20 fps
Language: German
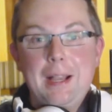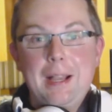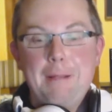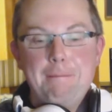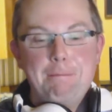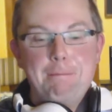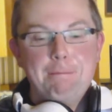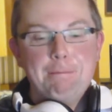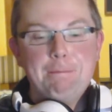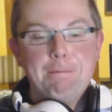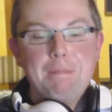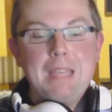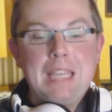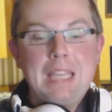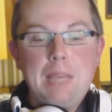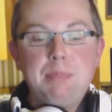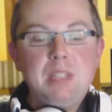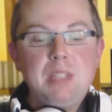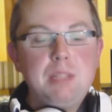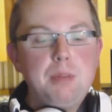Ähm,
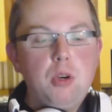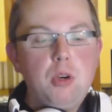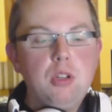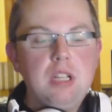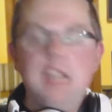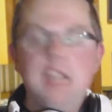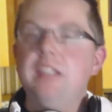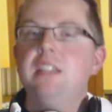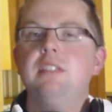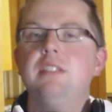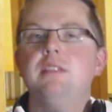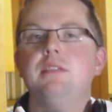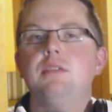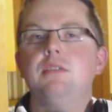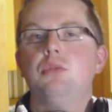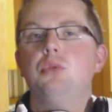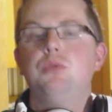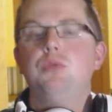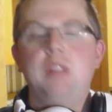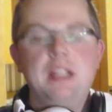ich habe diesmal auch gar nicht
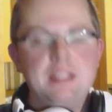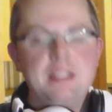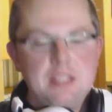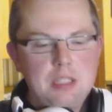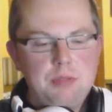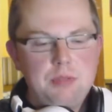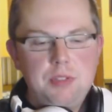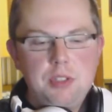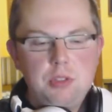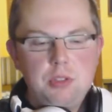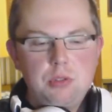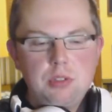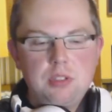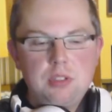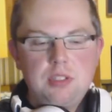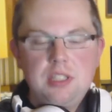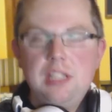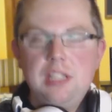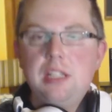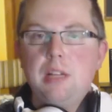so wahnsinnig viel zu
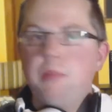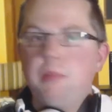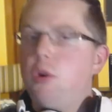erzählen,